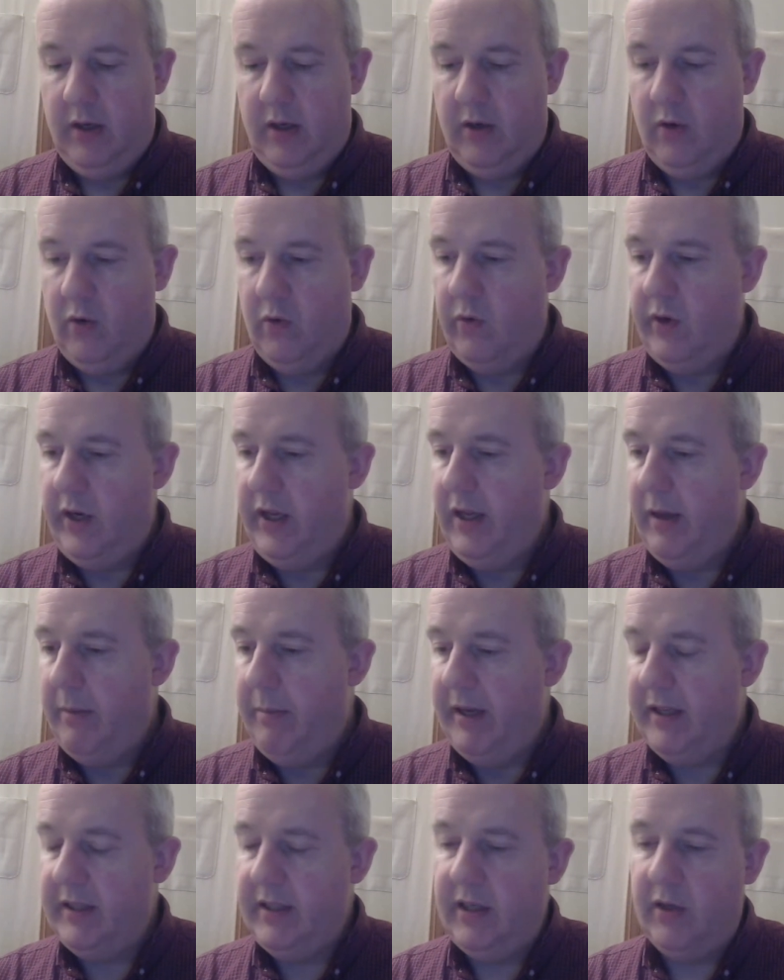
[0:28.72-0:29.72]
On lit à
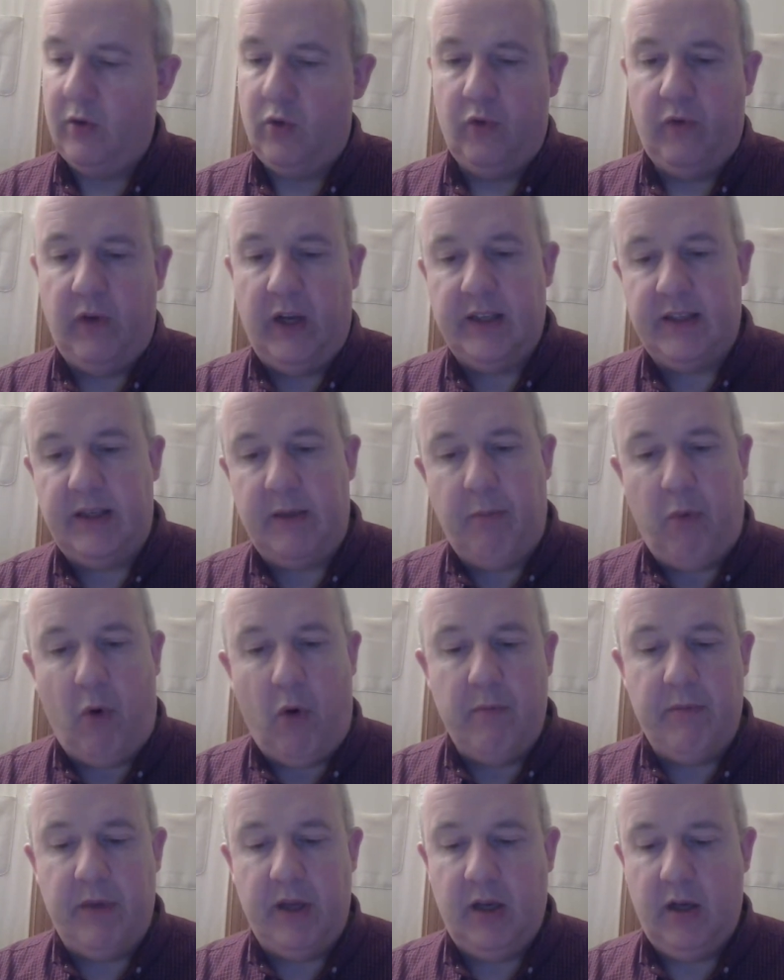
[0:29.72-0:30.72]
partir du verset
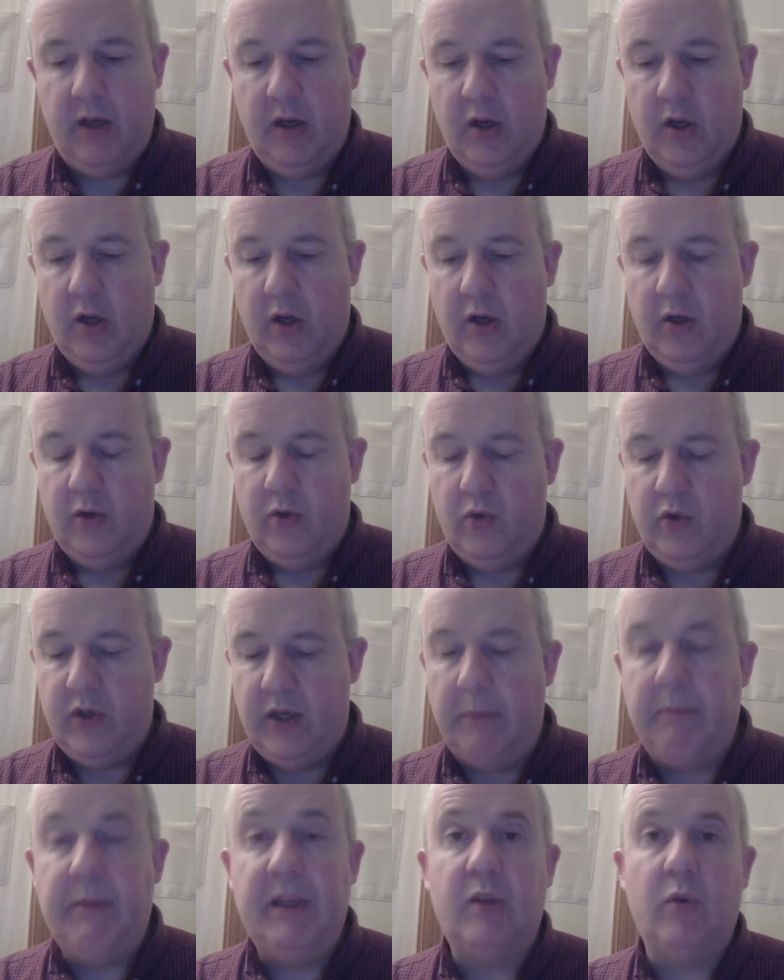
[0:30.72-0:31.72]
1er du
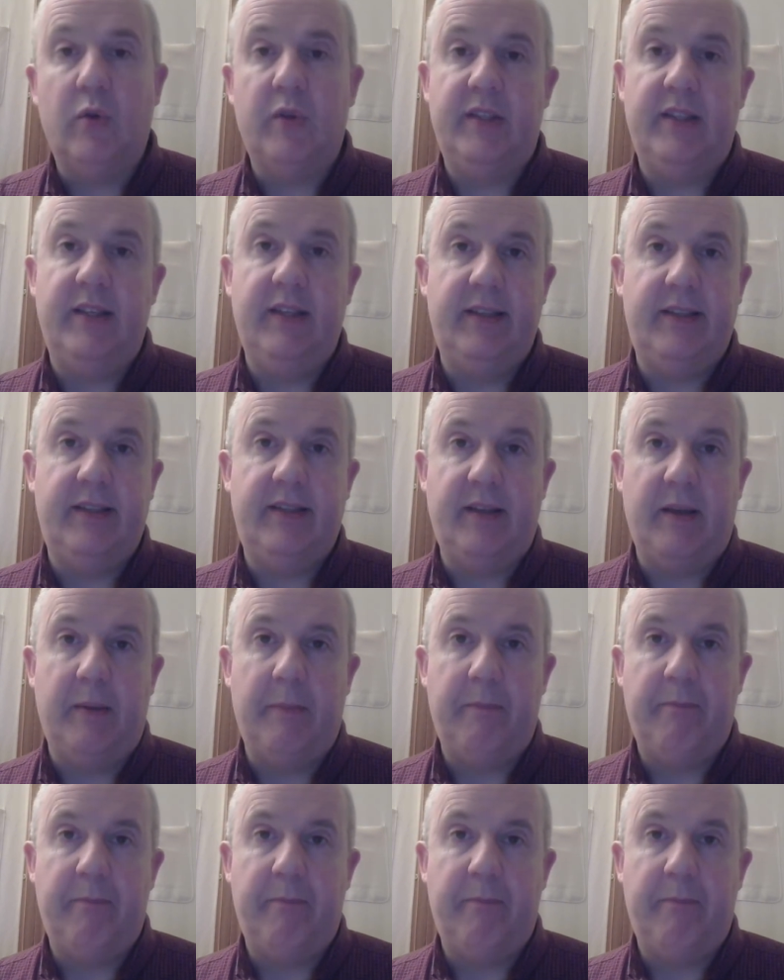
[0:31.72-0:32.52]
chapitre 6.